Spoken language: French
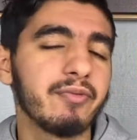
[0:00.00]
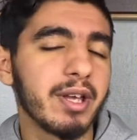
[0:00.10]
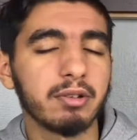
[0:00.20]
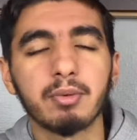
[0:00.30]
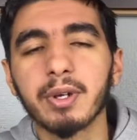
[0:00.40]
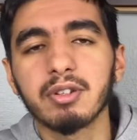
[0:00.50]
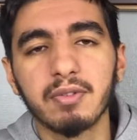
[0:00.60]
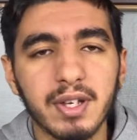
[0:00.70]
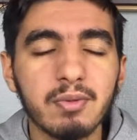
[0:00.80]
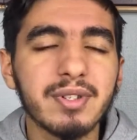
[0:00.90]
vous m'avez compris de toute
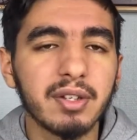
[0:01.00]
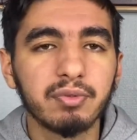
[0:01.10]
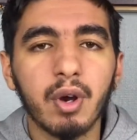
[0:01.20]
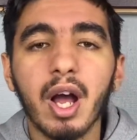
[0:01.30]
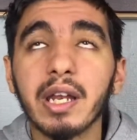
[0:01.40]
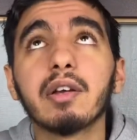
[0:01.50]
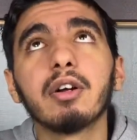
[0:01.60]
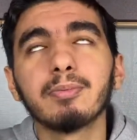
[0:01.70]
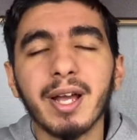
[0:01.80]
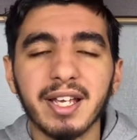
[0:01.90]
façon Sephora, les
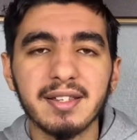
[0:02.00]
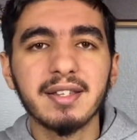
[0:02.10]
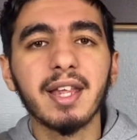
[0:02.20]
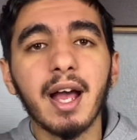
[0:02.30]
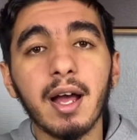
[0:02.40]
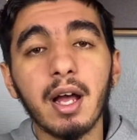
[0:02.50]
grandes marques etc,